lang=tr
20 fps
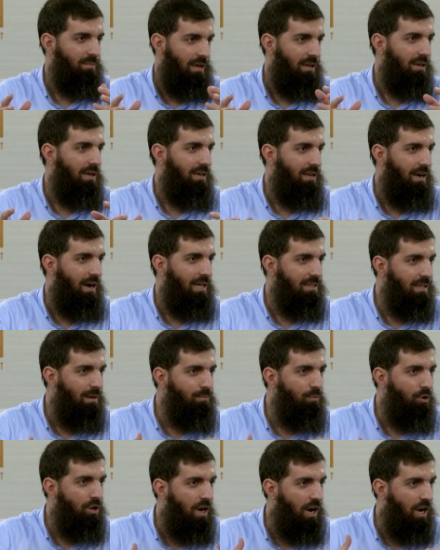Yani hani
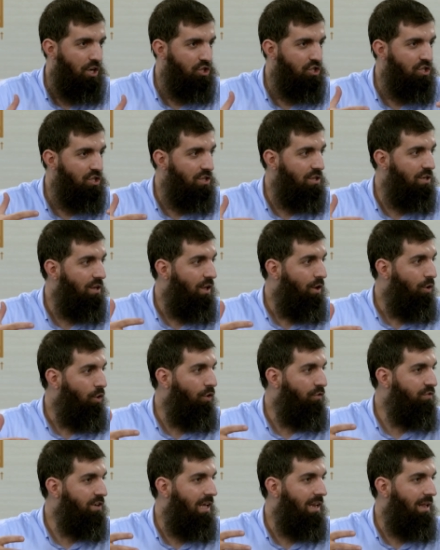adam böyle aşırı
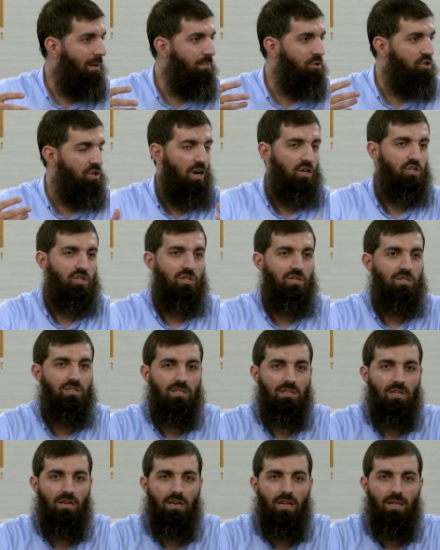öfkelenmiş, aşırı
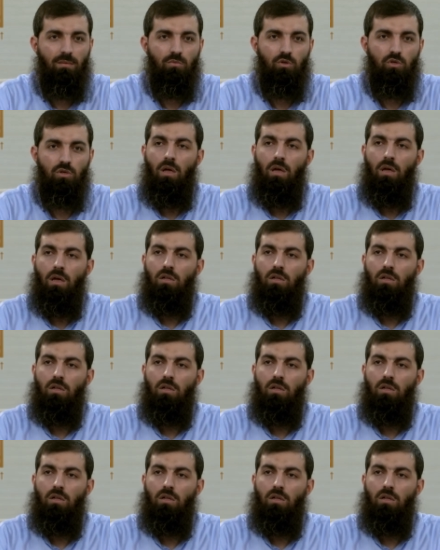sinirlenmiş.